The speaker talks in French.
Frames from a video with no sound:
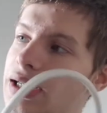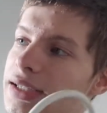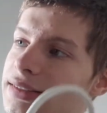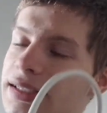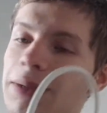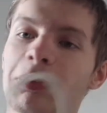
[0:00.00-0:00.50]

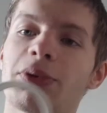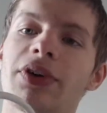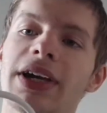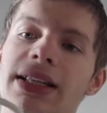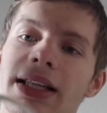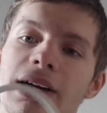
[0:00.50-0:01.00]
ça
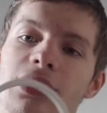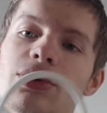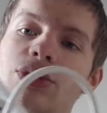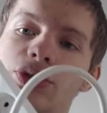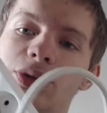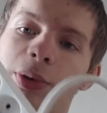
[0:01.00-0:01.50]
pouvait être la
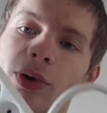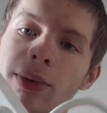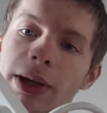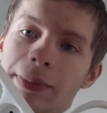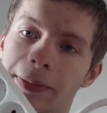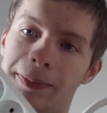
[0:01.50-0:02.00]
cause du
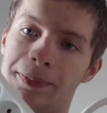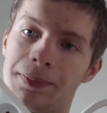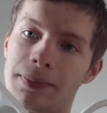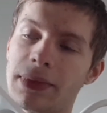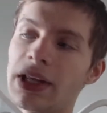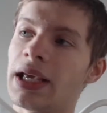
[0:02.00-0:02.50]
problème.
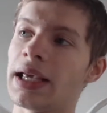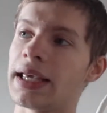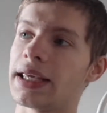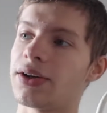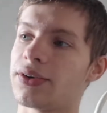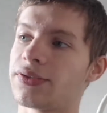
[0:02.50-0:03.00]

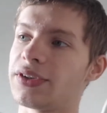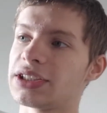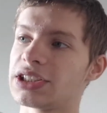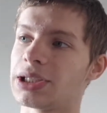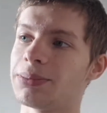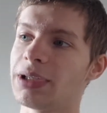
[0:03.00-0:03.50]
Et en
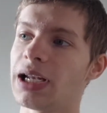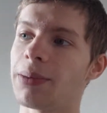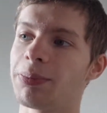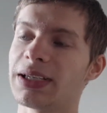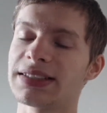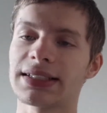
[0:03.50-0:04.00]
fait, j'ai mis la
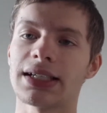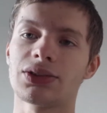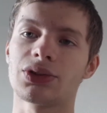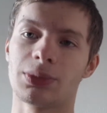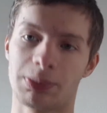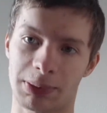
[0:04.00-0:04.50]
PS4
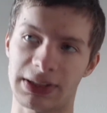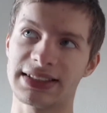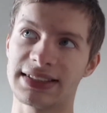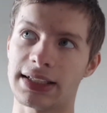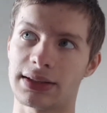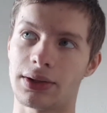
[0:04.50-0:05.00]
sur une prise
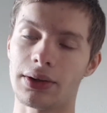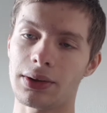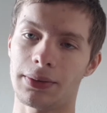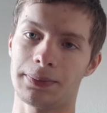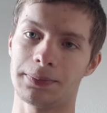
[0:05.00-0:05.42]
secteur.